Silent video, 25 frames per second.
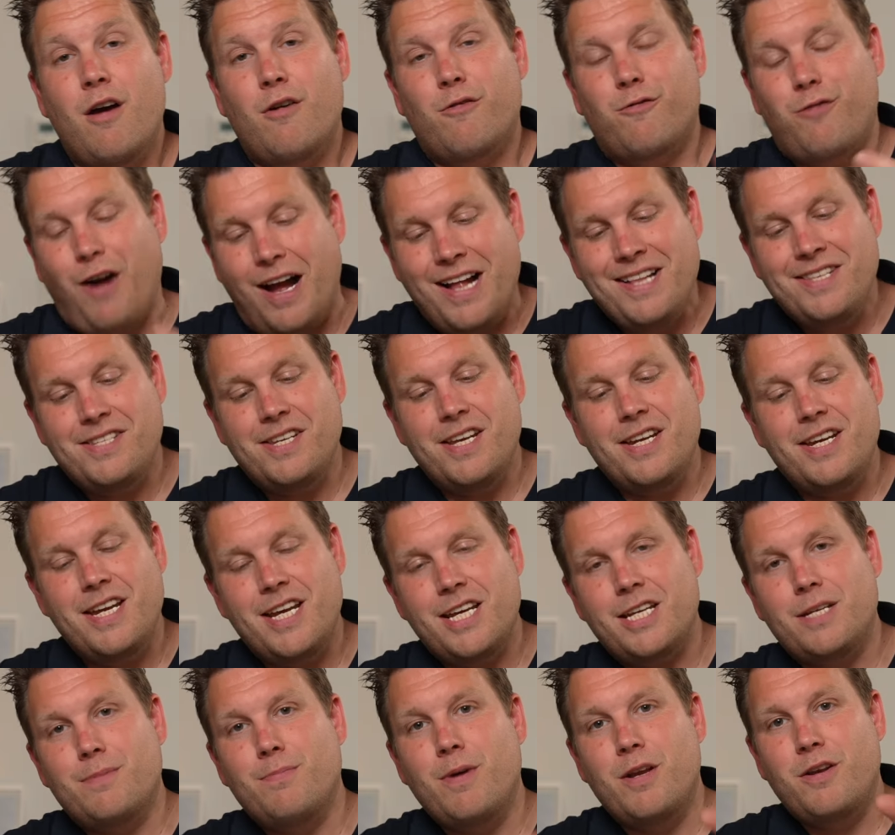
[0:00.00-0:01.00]
Falls ihr
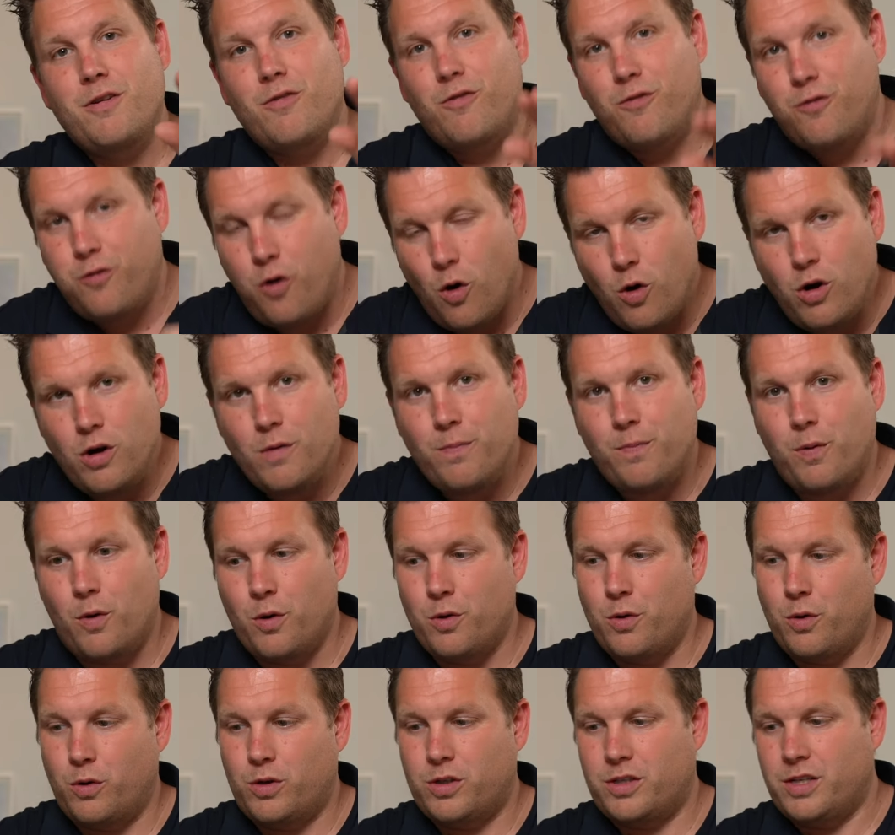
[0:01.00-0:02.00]
nicht mit
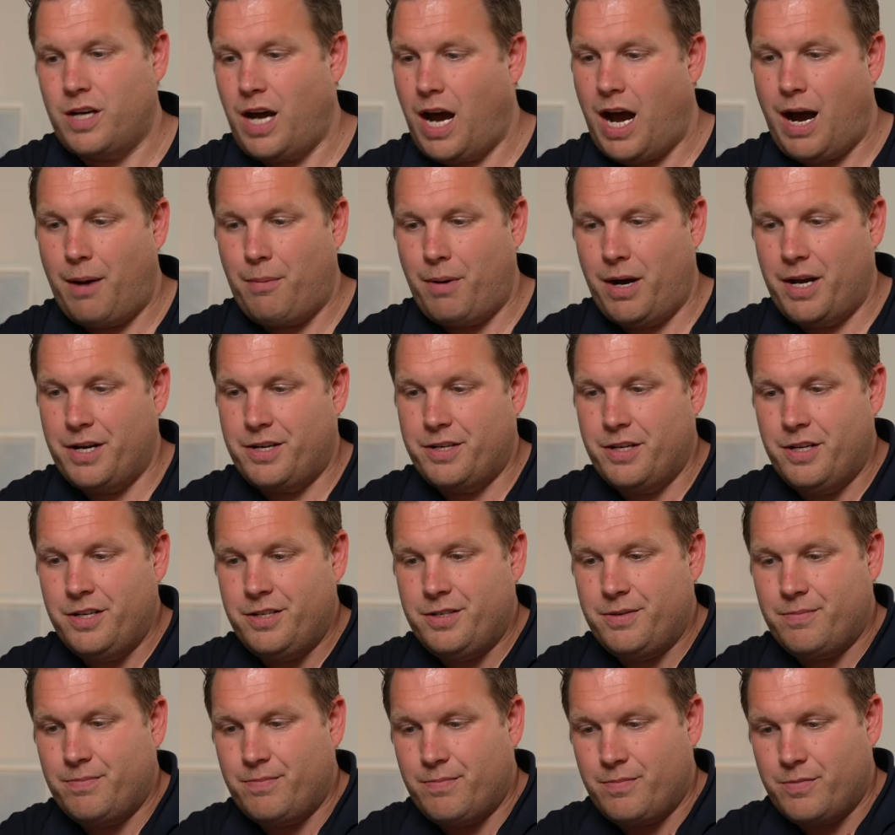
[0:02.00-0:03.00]
Funkprodukten
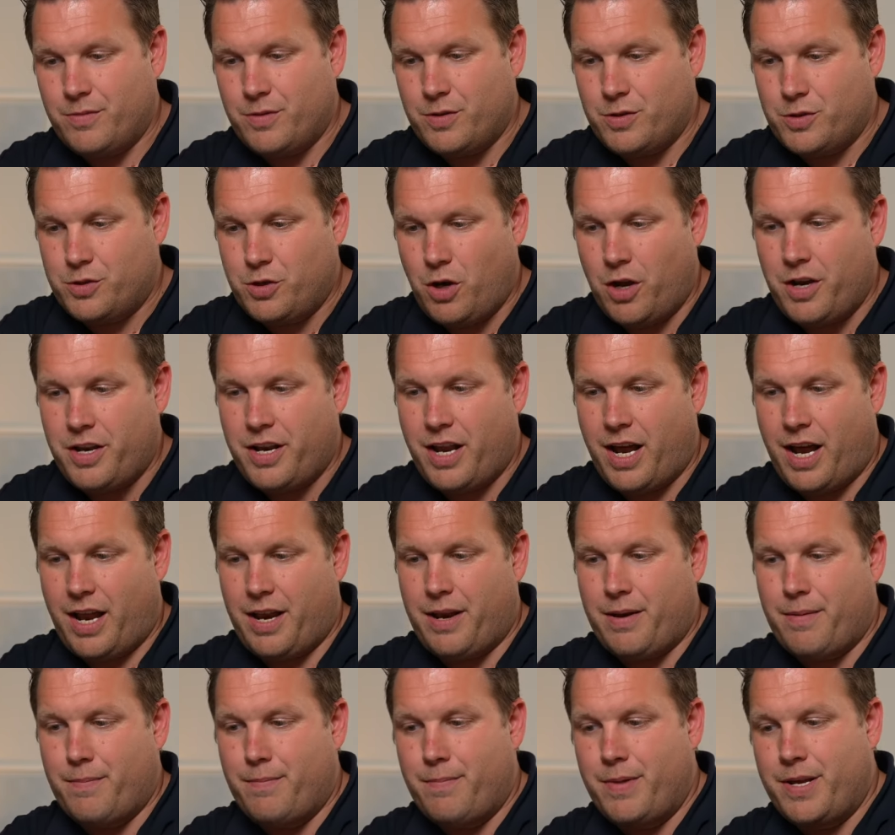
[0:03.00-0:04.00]
arbeitet,
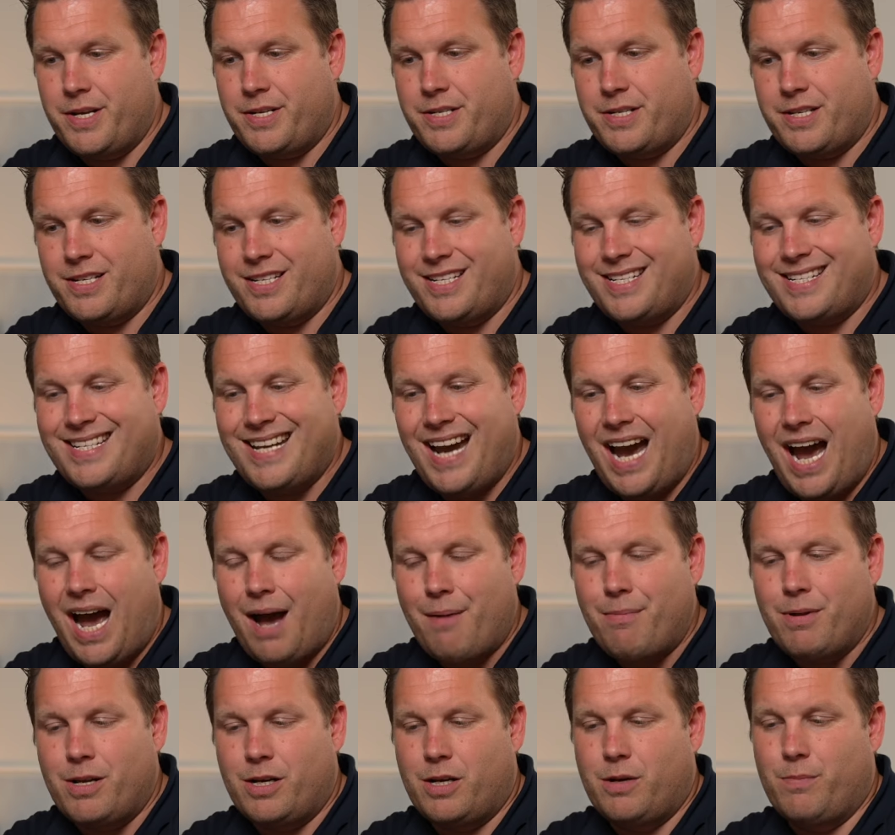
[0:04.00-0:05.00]
sondern mit
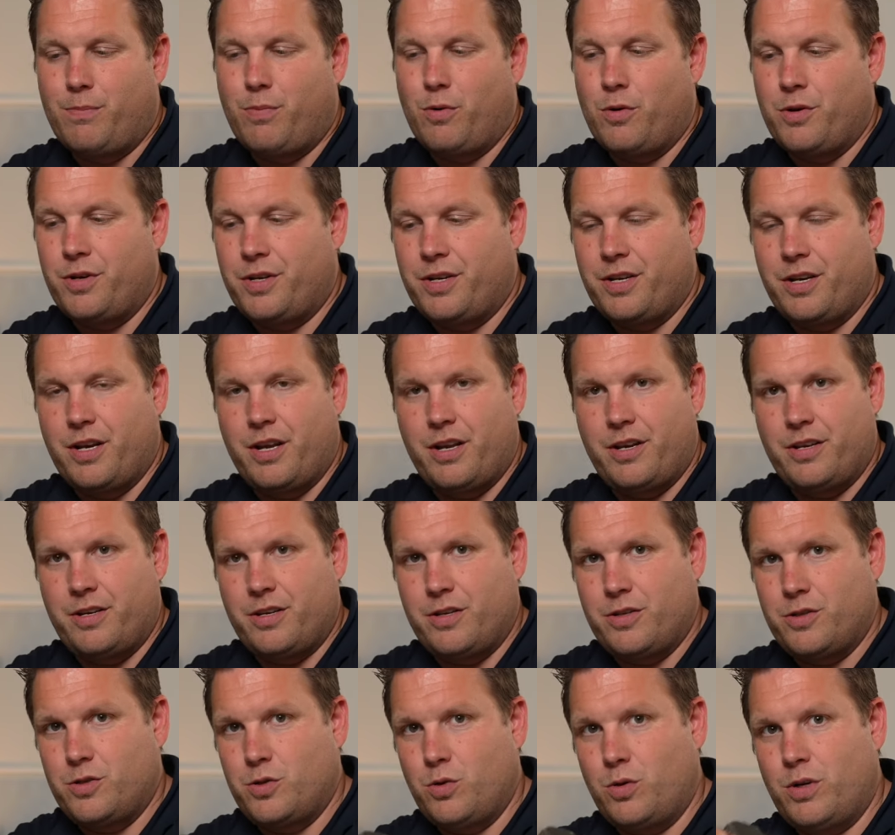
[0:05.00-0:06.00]
kabelgebundenen
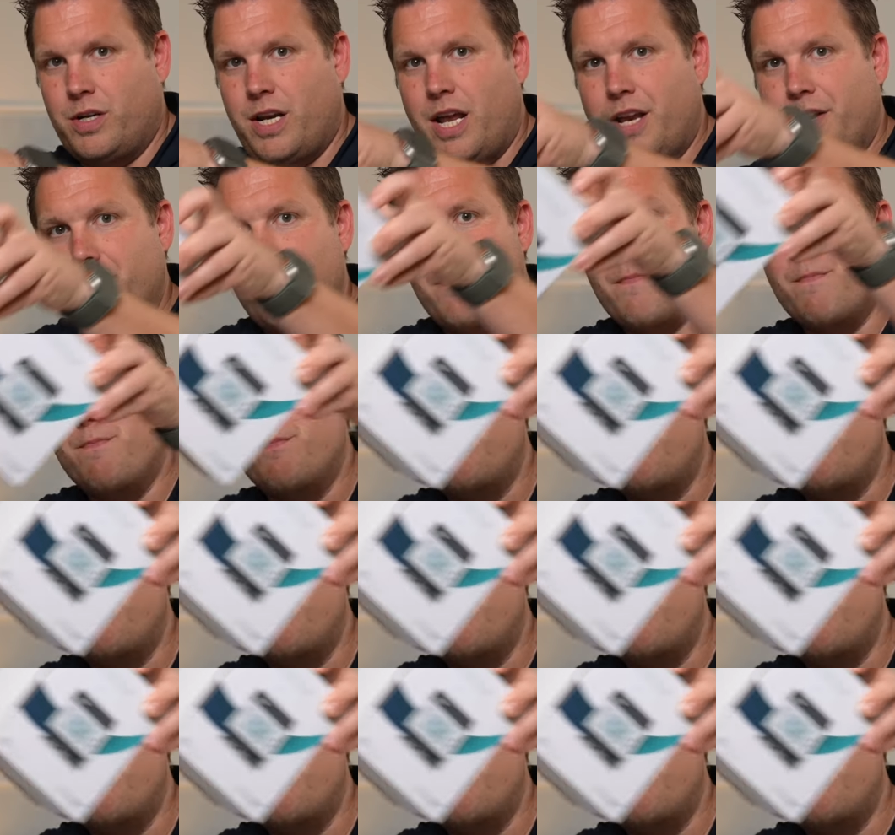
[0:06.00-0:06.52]
sogenannten